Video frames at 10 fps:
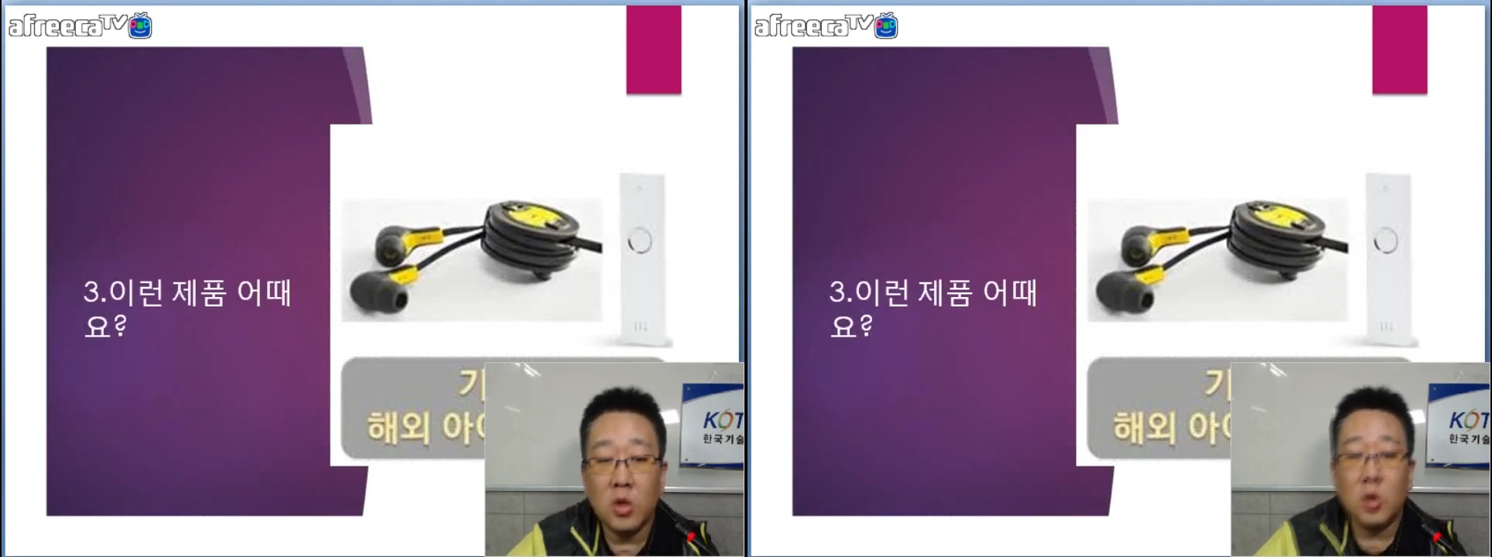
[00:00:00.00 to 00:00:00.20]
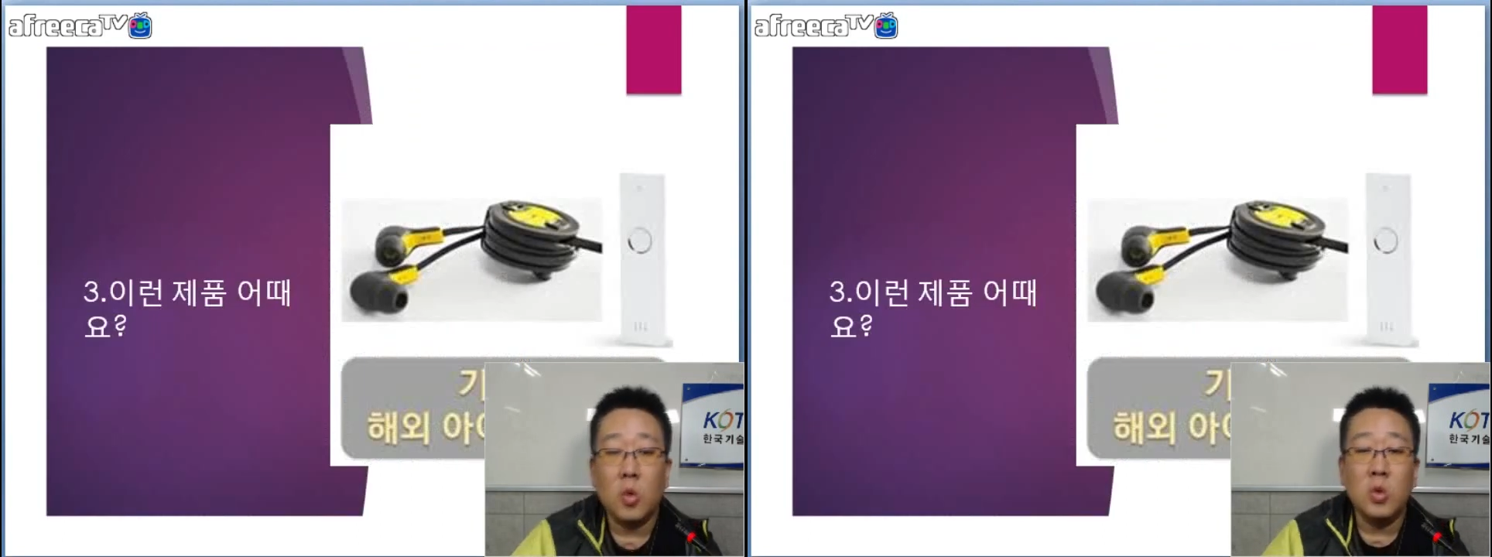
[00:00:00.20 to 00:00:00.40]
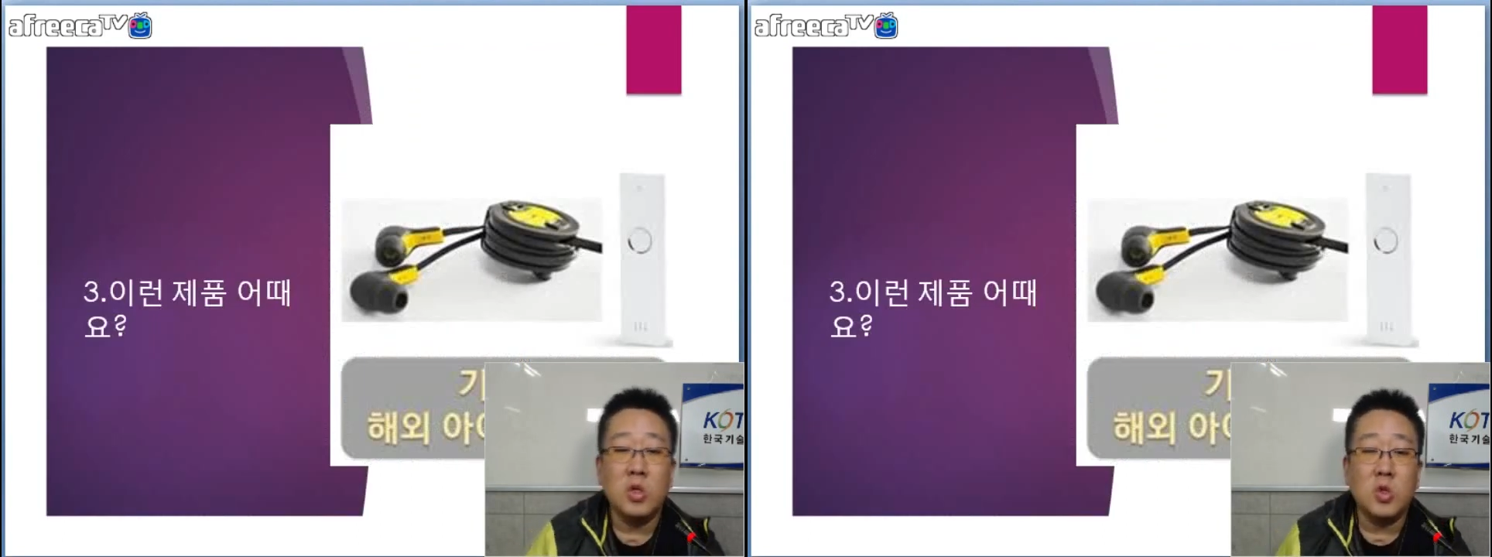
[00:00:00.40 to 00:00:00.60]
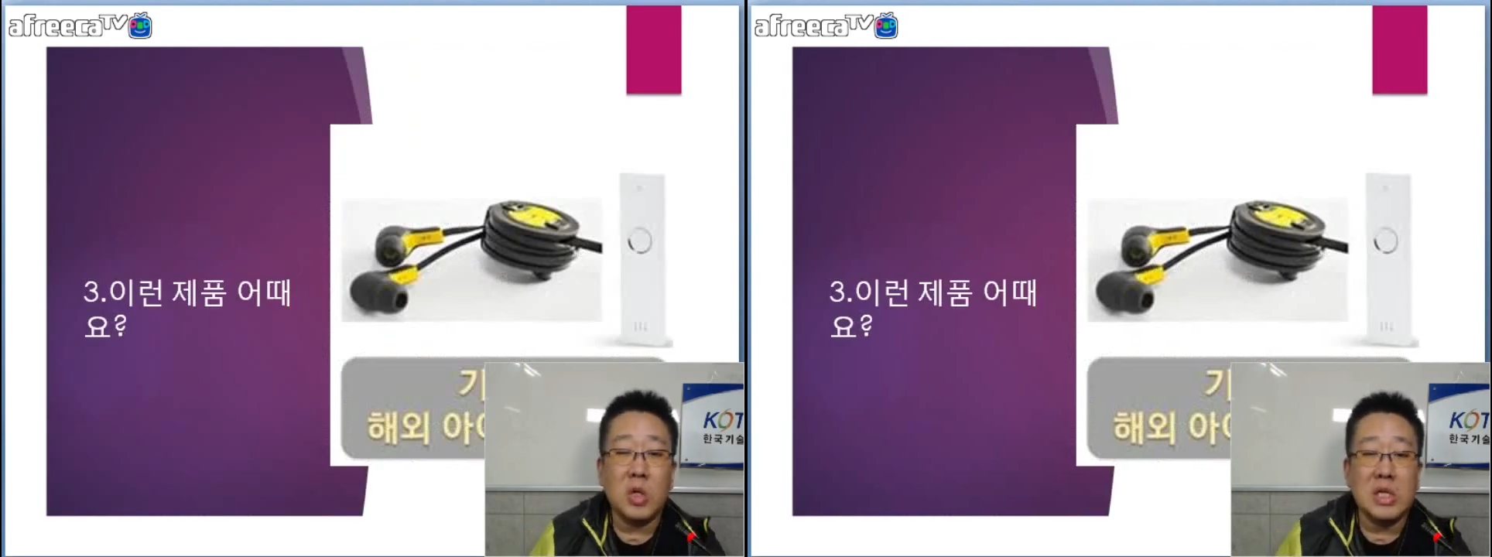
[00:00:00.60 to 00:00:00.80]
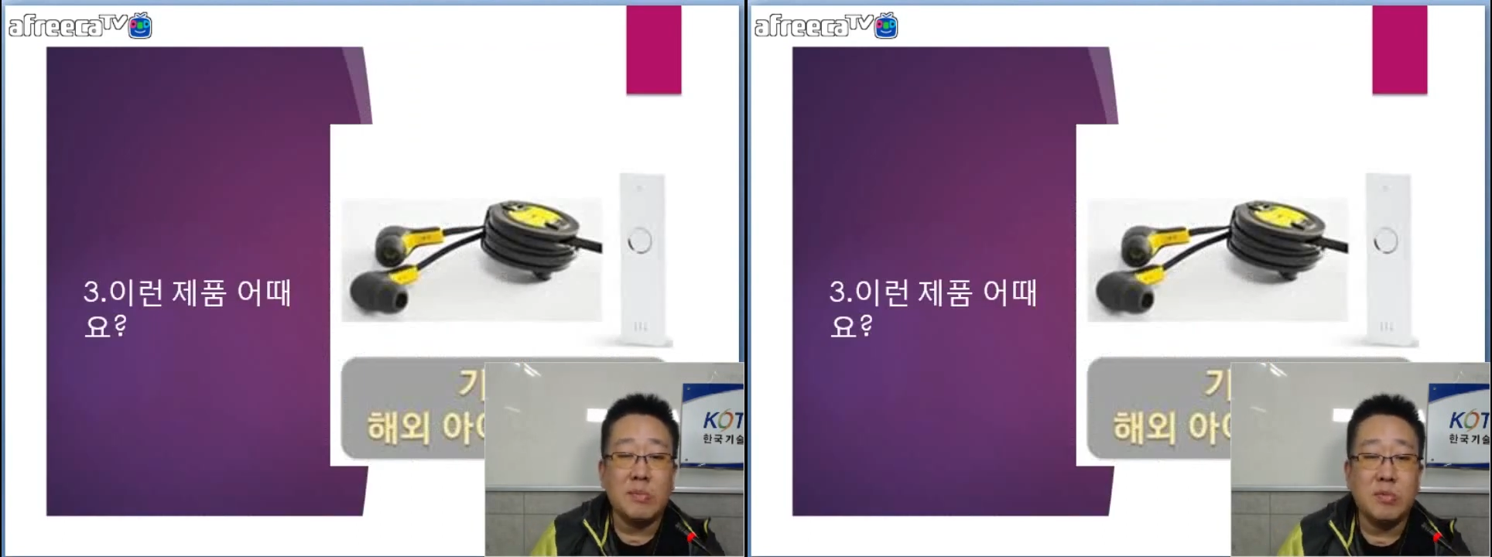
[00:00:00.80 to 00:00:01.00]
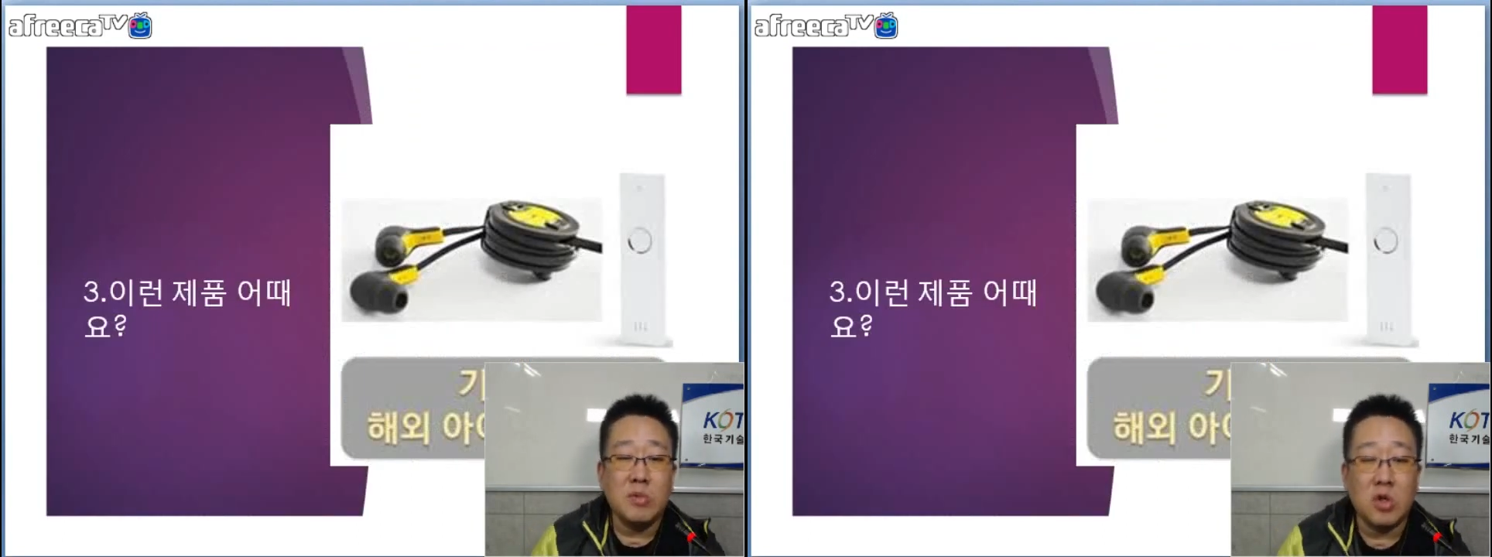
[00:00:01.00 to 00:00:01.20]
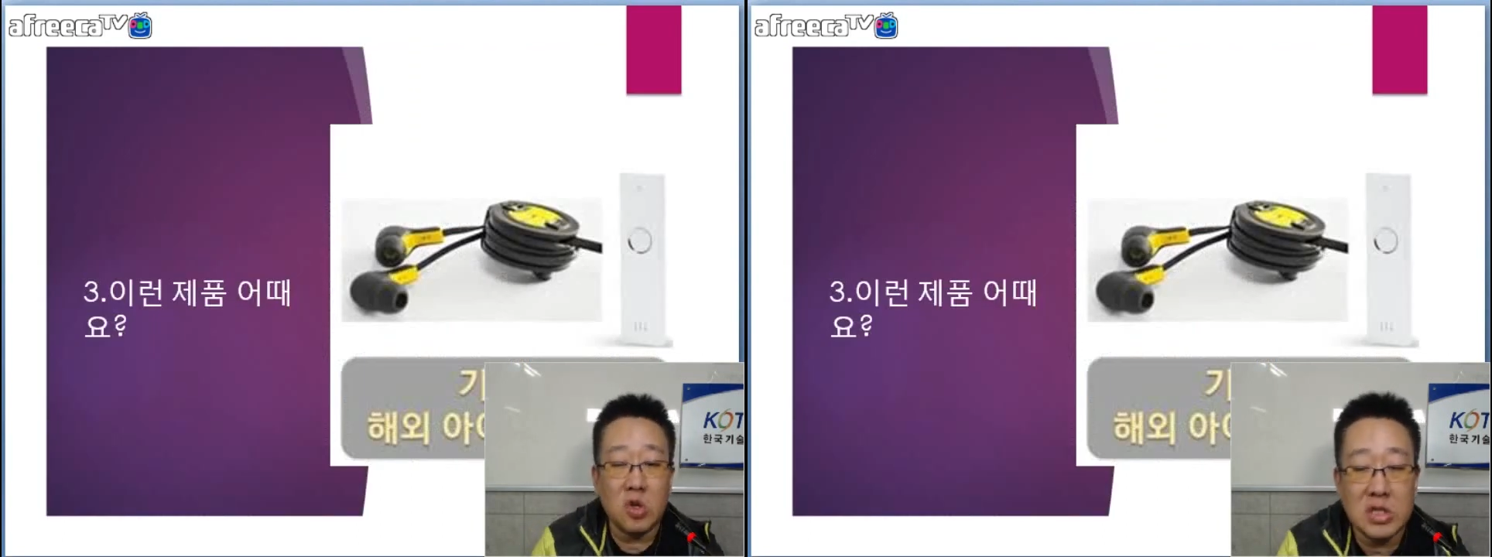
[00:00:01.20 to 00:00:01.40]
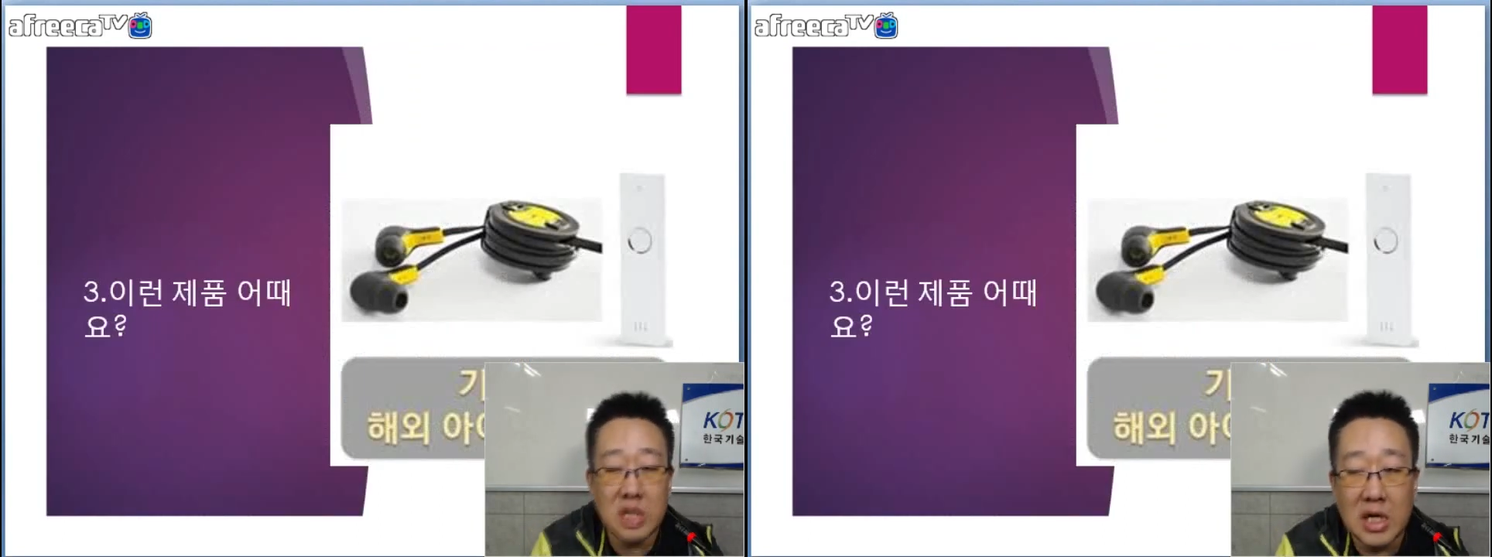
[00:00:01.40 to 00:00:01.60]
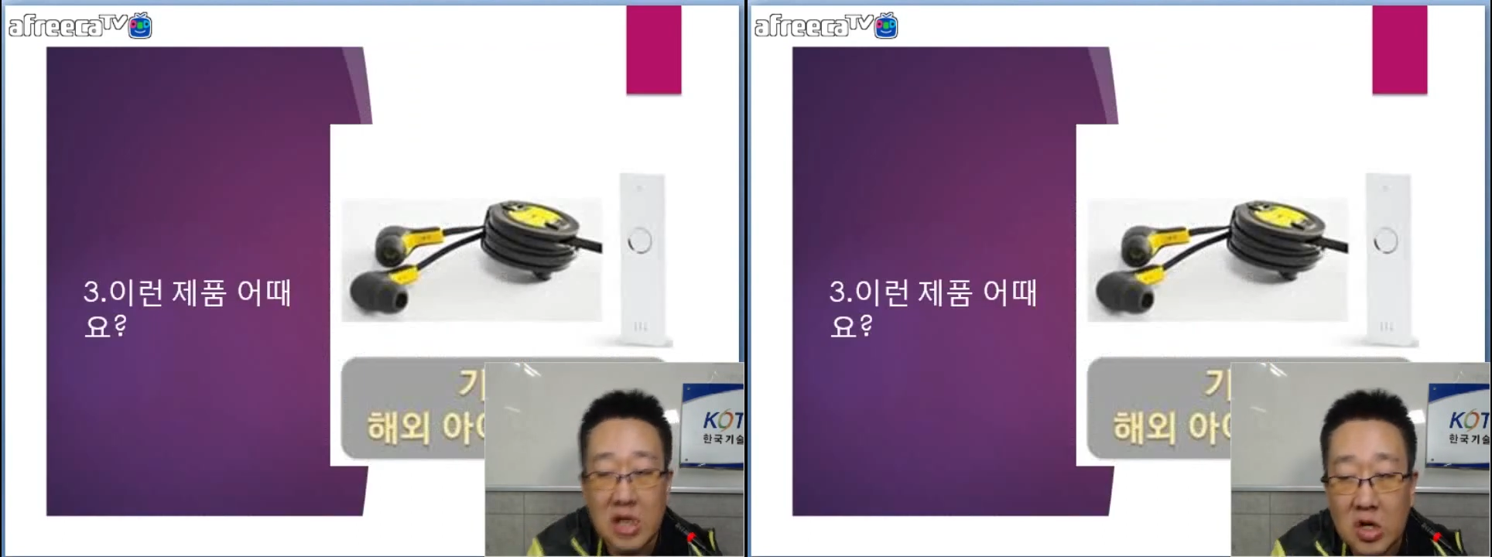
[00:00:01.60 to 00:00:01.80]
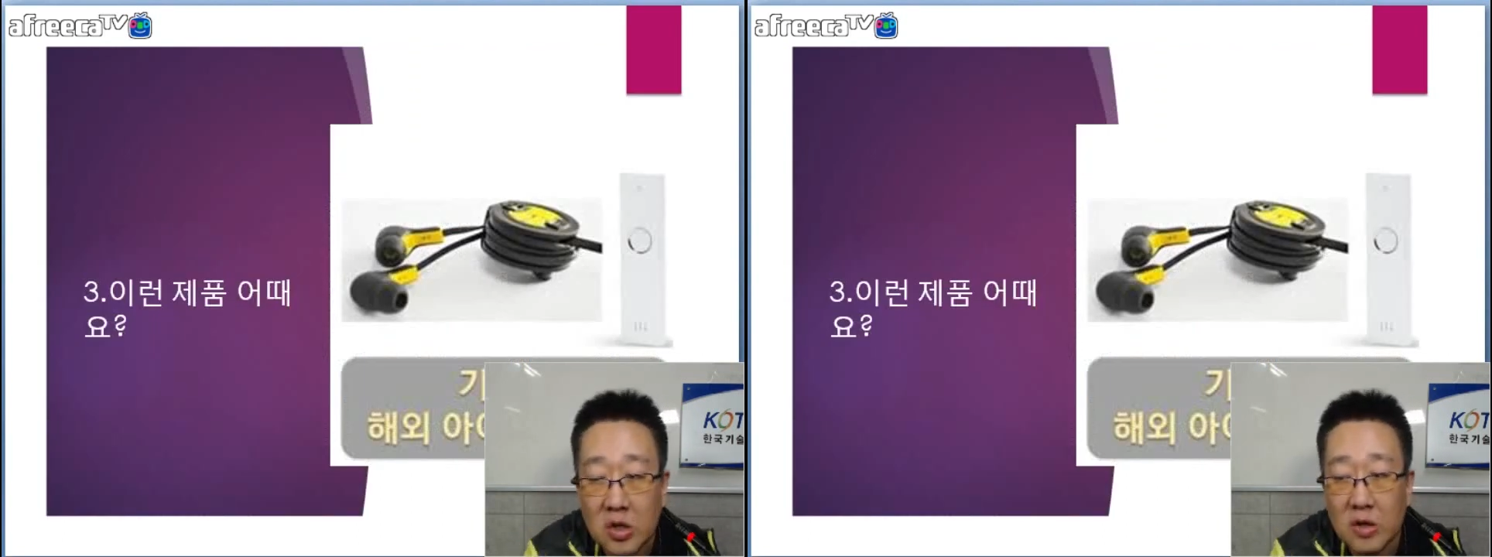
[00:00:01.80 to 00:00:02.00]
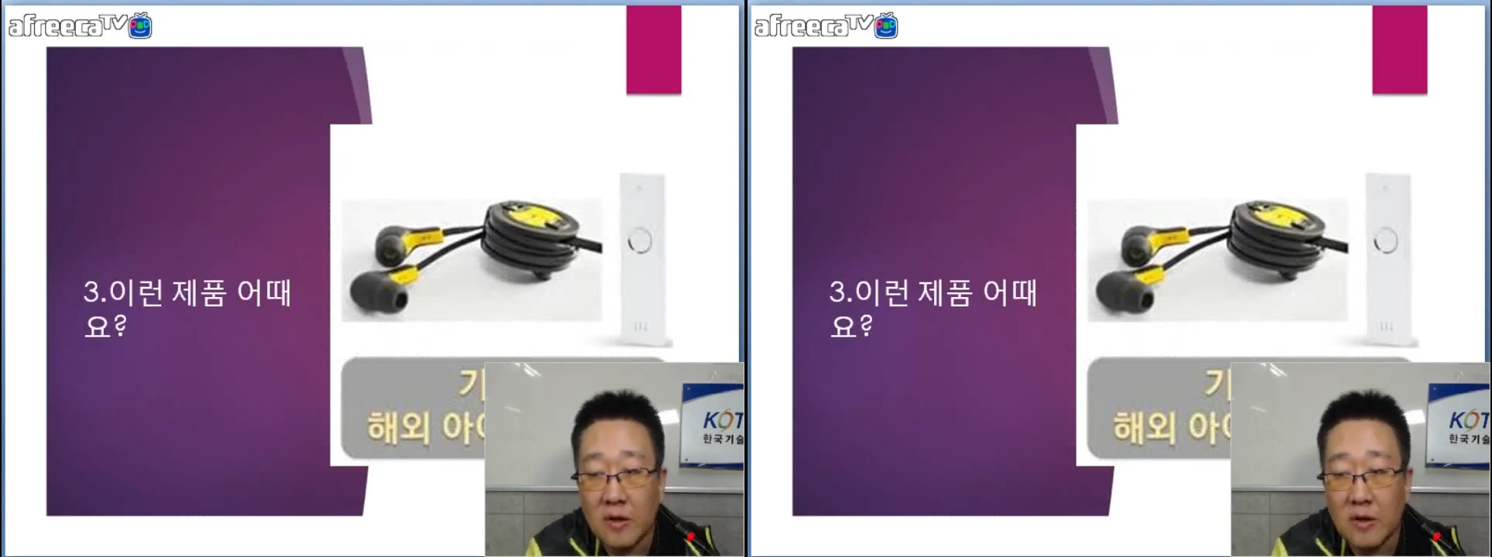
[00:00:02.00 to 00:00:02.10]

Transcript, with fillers: 오늘 소개할 제품은 어떤 것일까요?